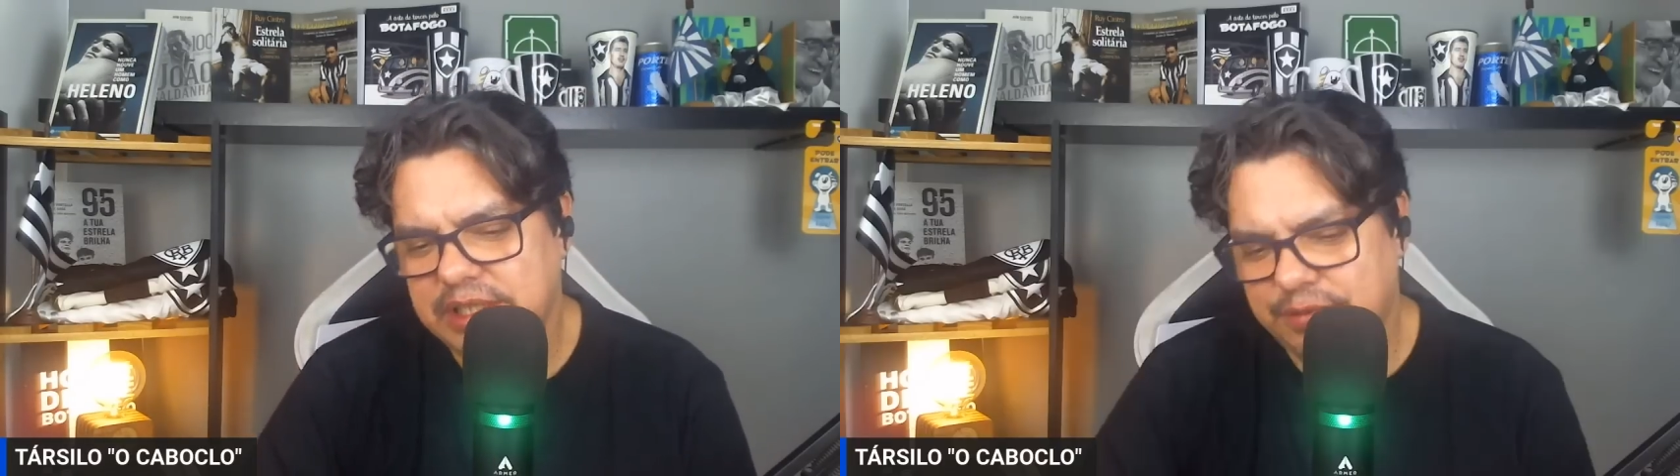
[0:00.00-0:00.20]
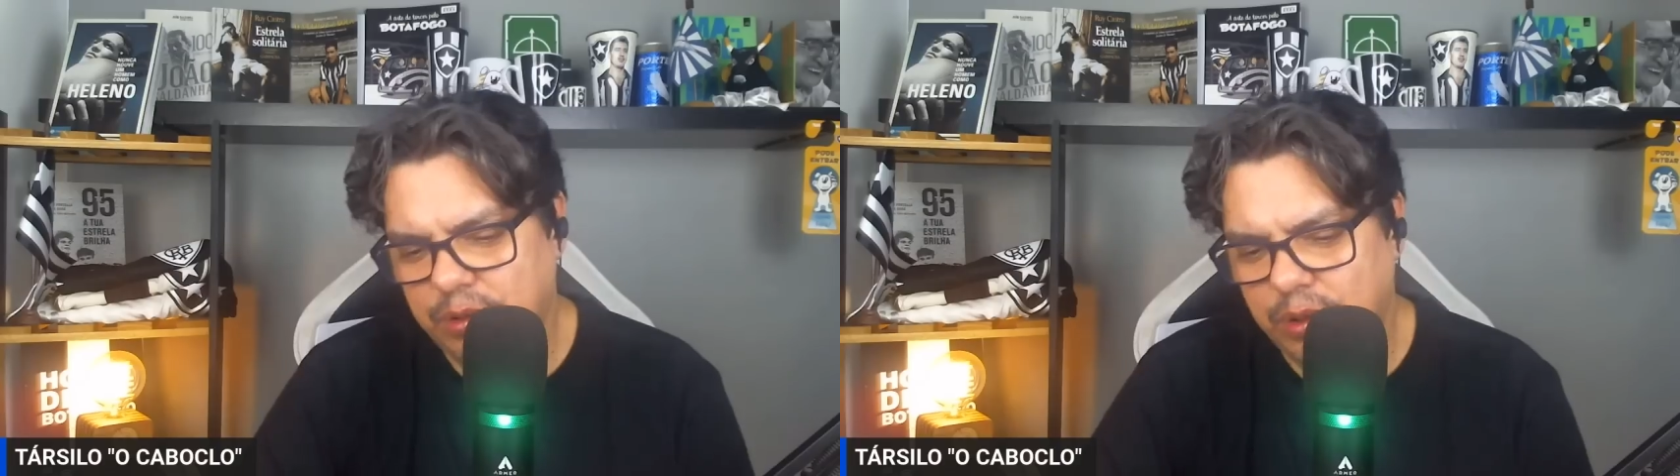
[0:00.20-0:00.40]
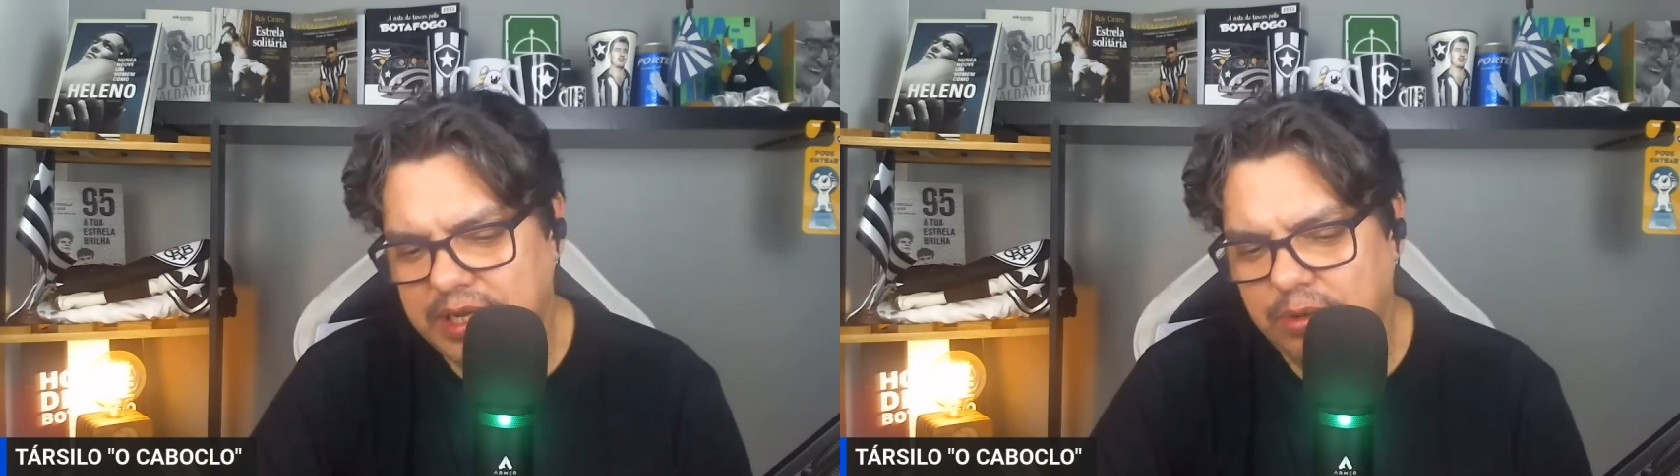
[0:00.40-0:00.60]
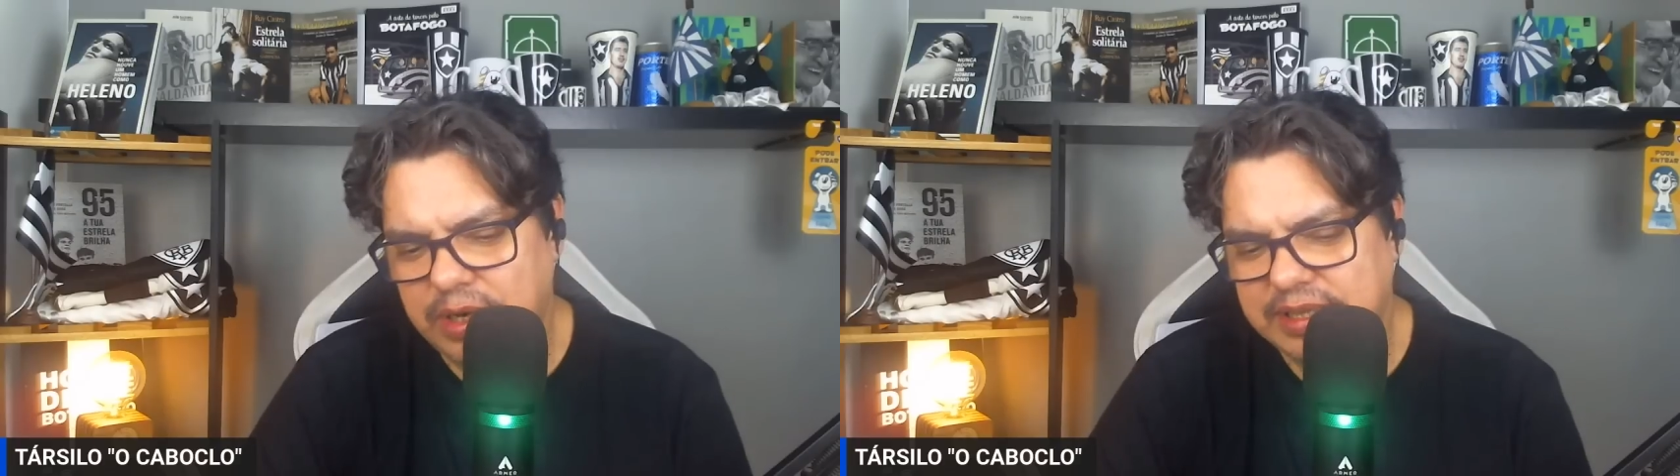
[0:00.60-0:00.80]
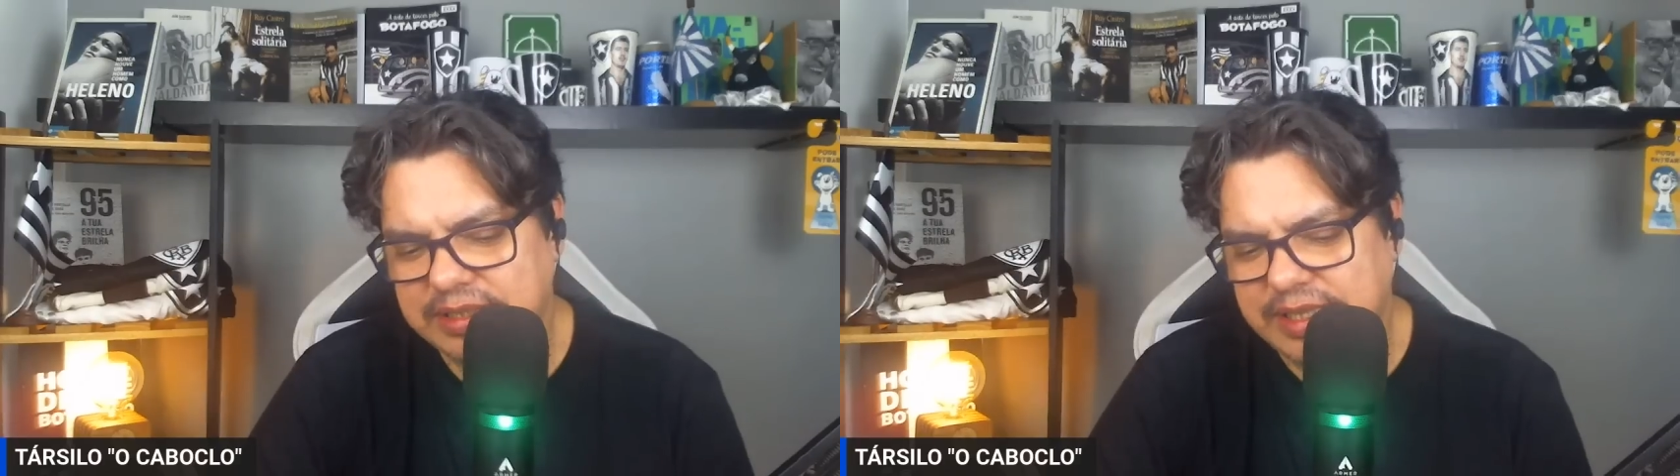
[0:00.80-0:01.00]
Eu vou colocar
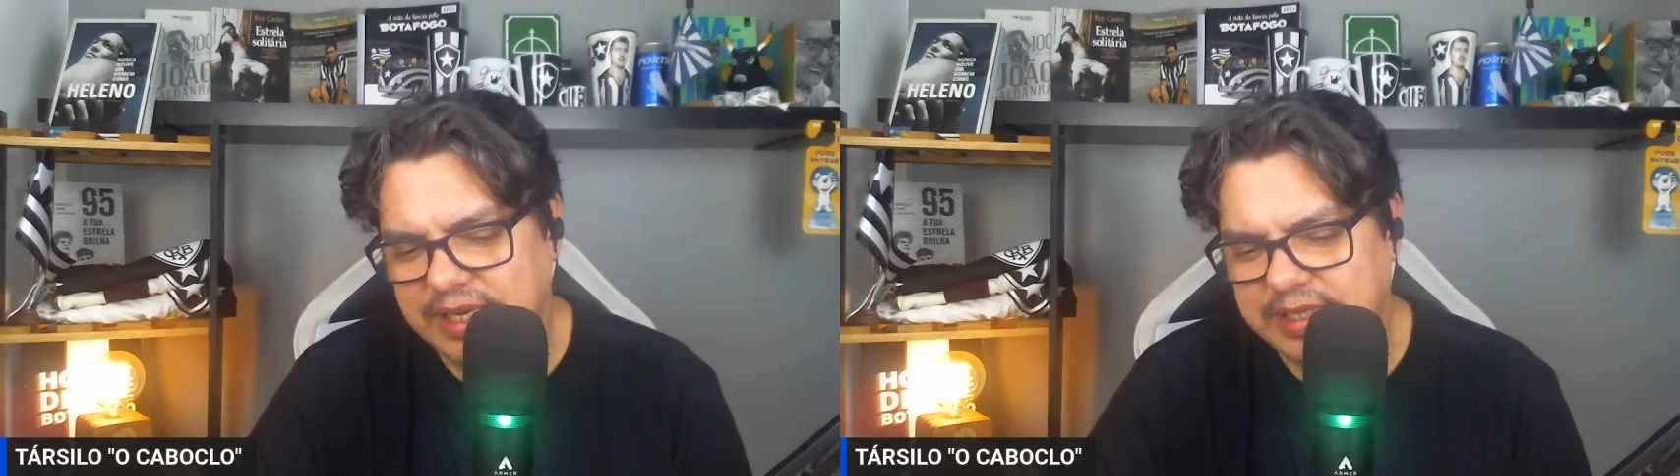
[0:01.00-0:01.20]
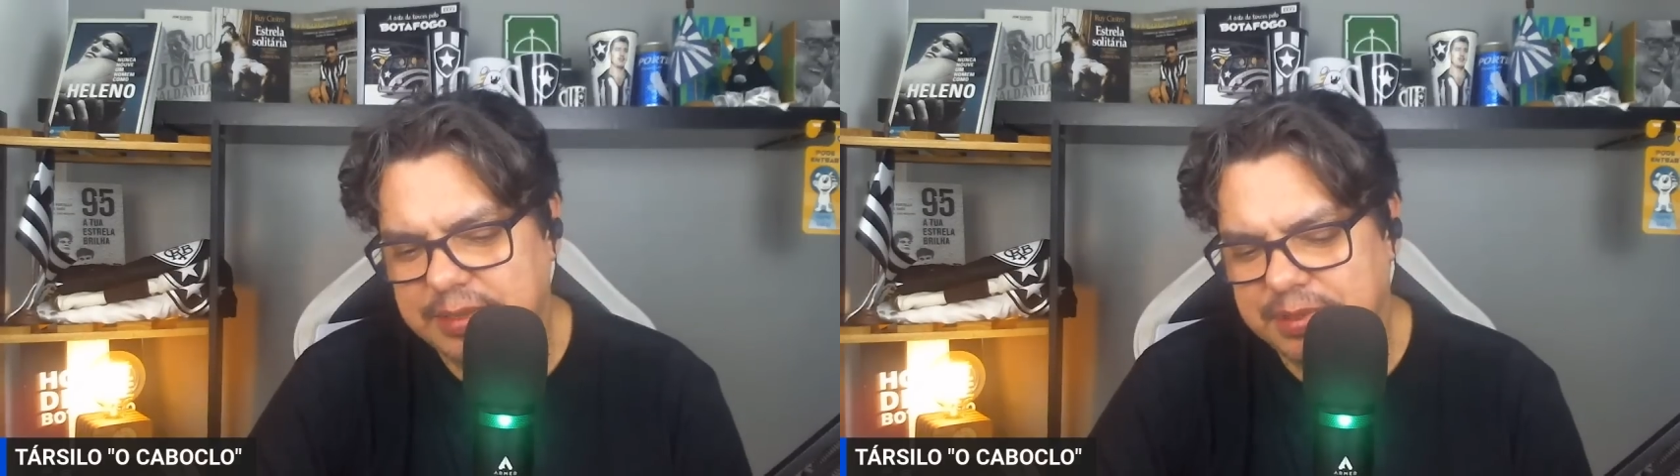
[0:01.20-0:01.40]
agora na tela aqui